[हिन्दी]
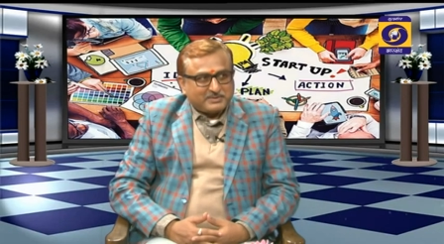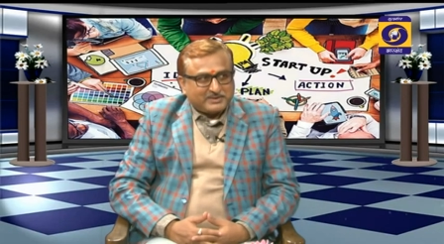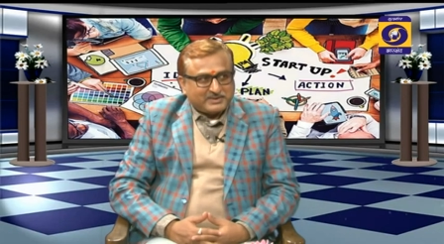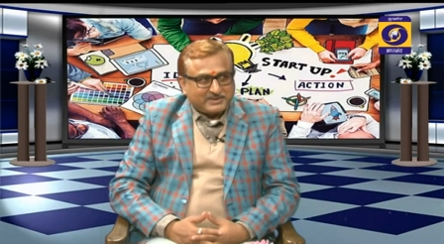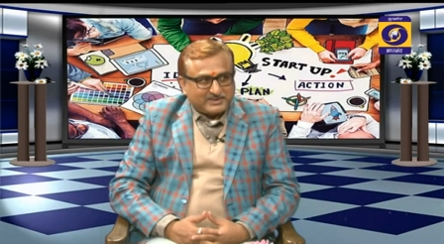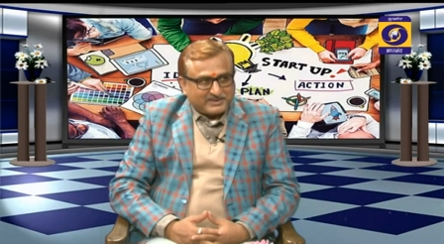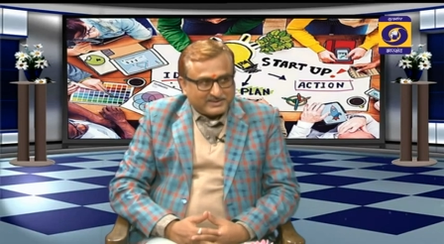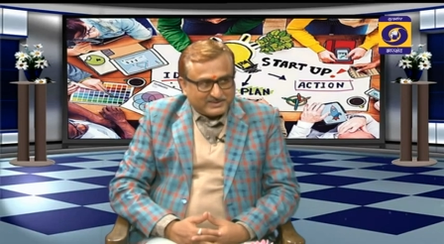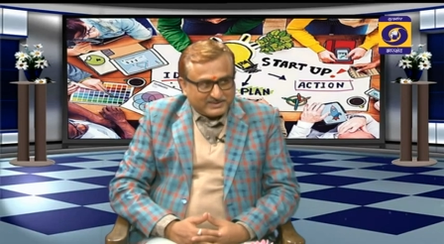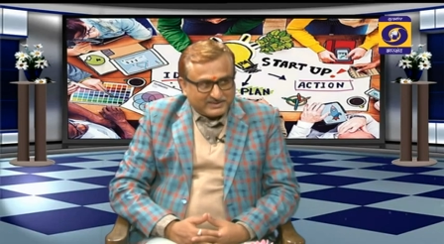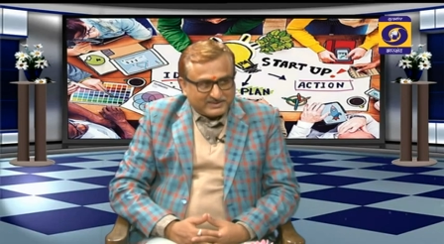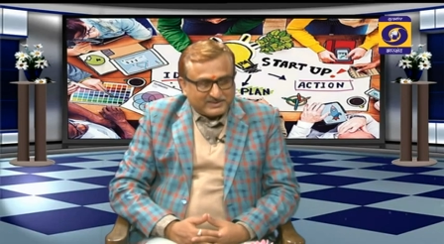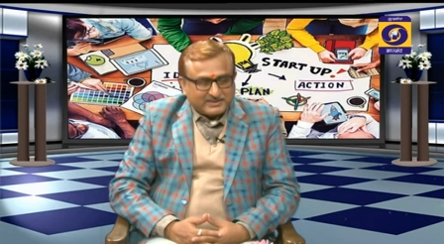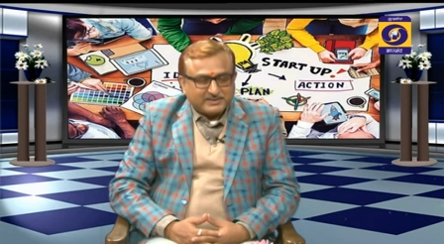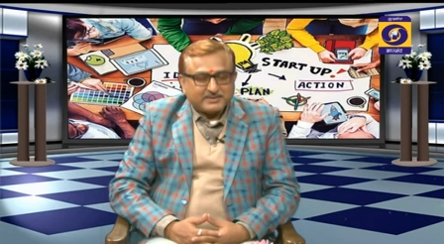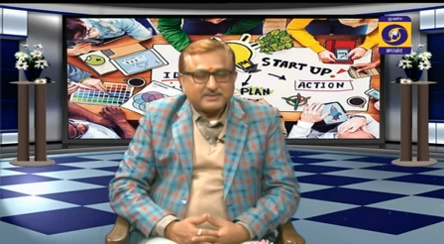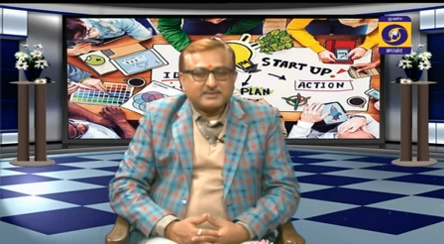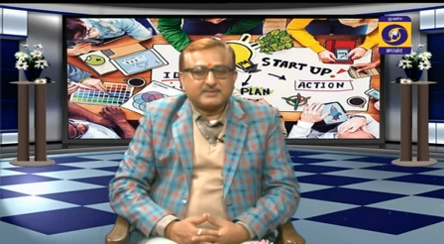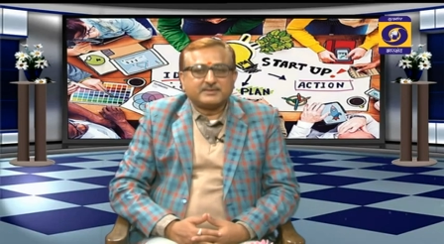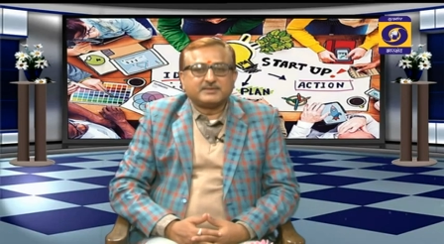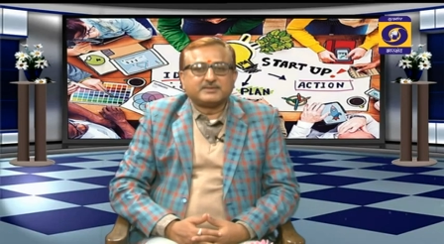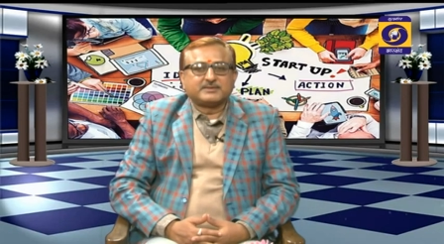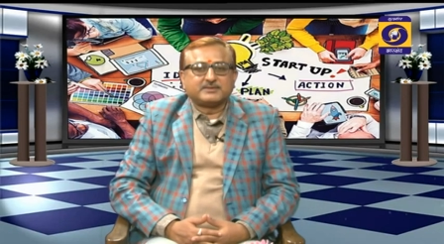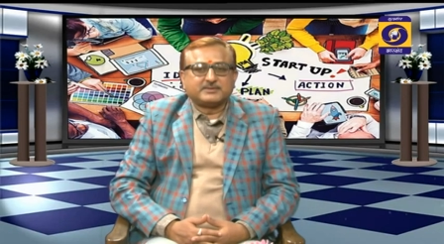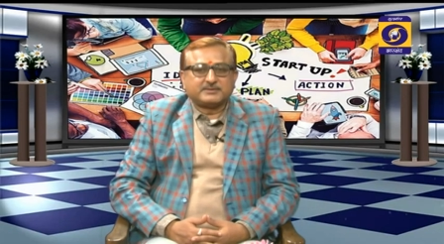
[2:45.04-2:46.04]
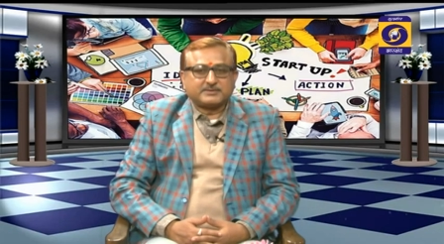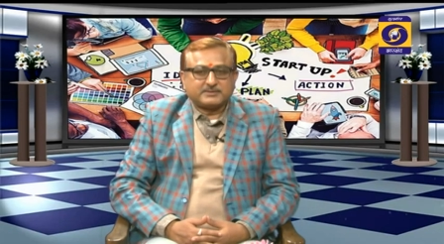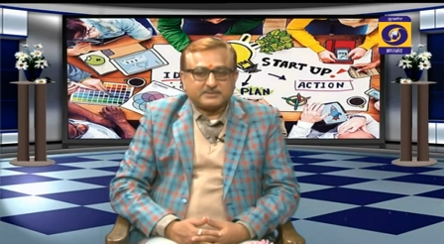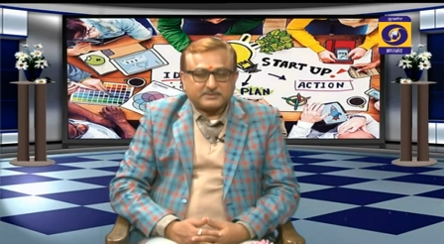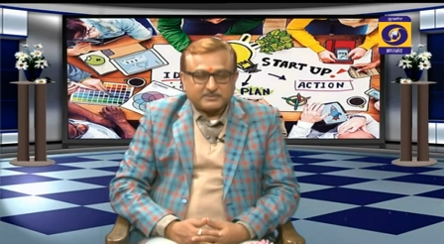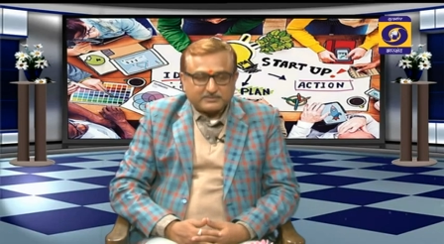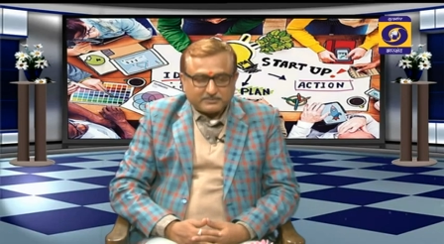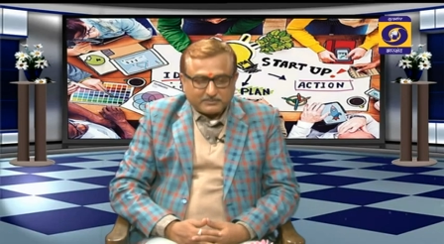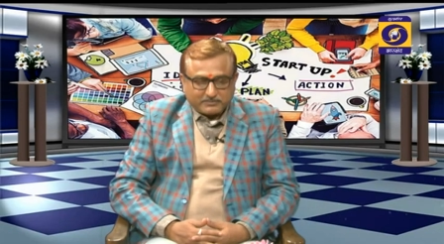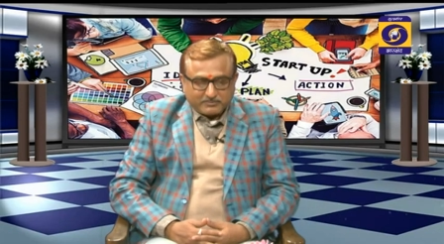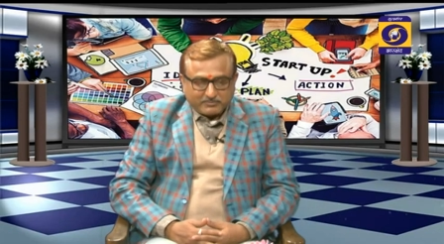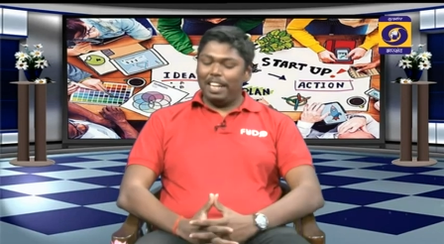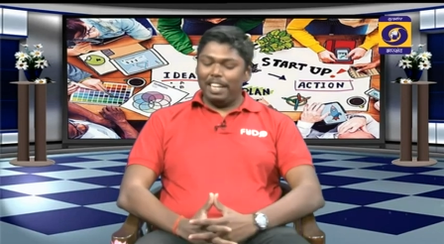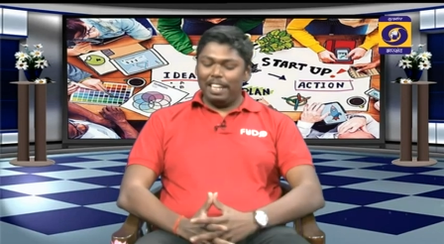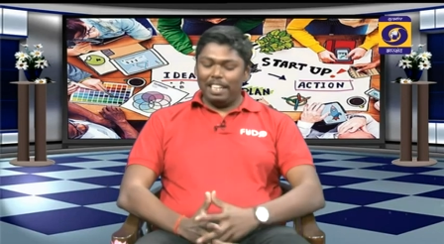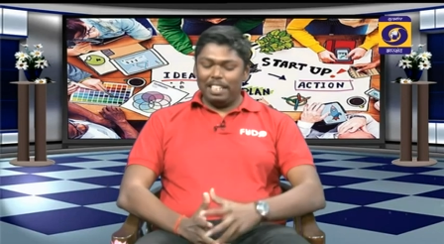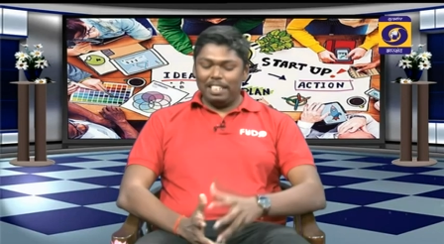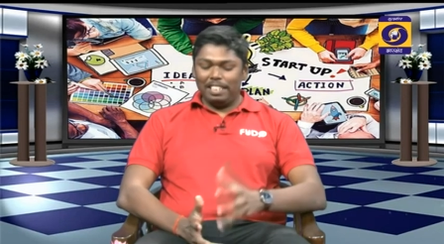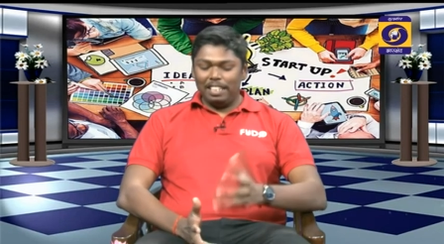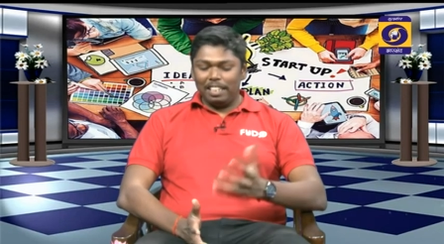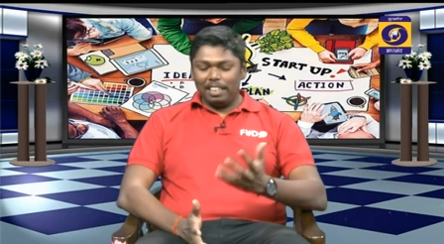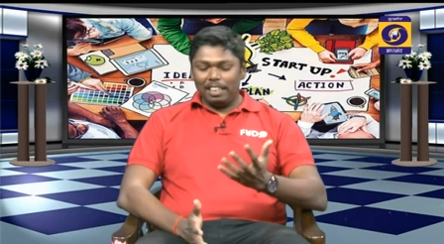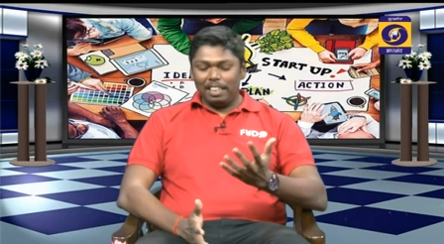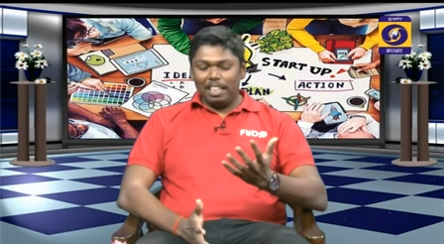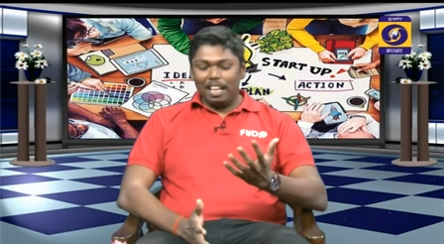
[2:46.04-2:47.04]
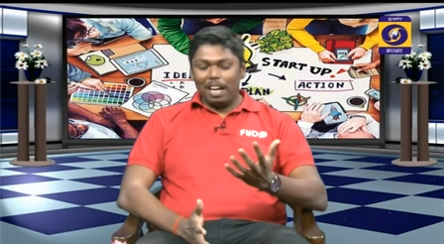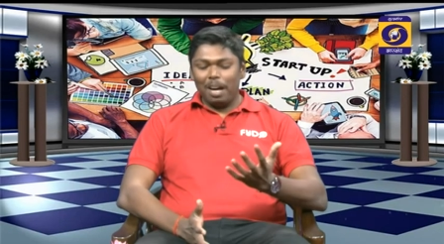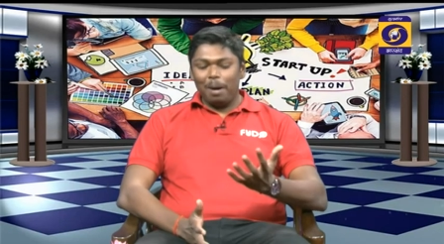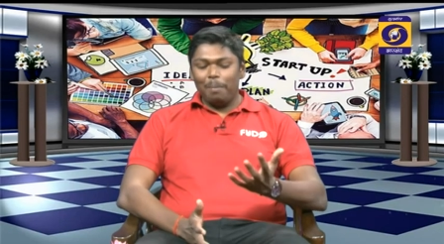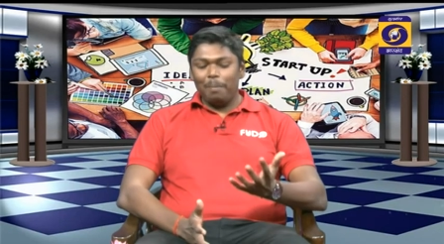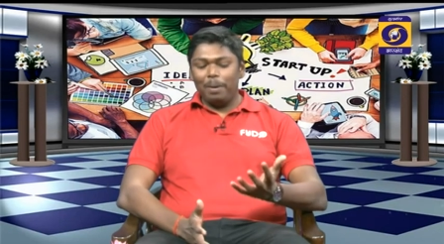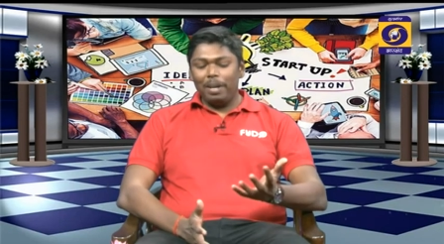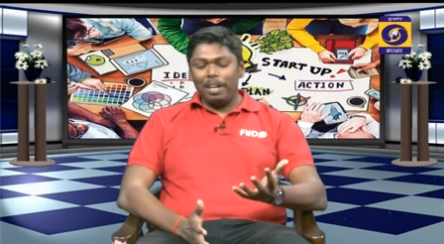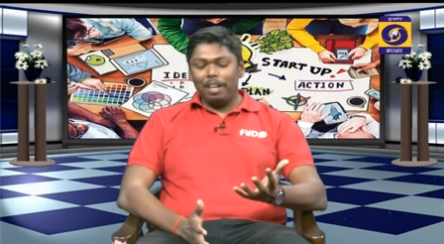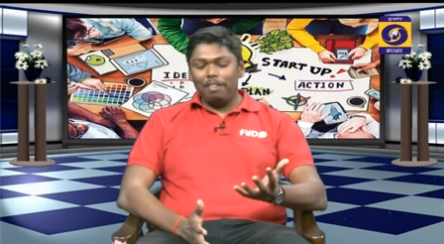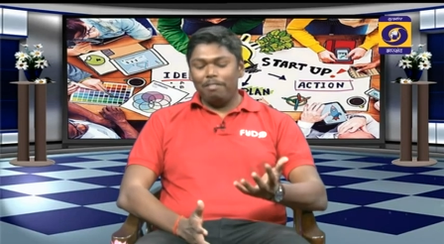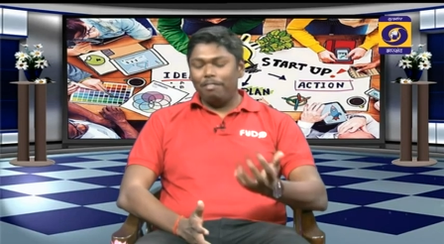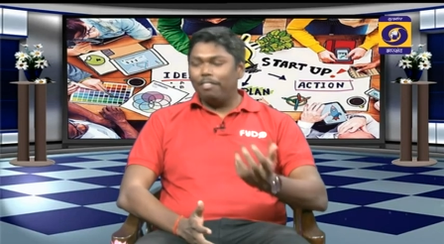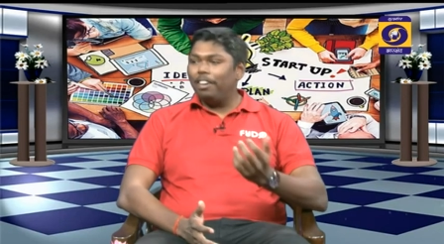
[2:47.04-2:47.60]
बिल्कुल बिल्कुल हम कर पा रहे हैं जितना हमें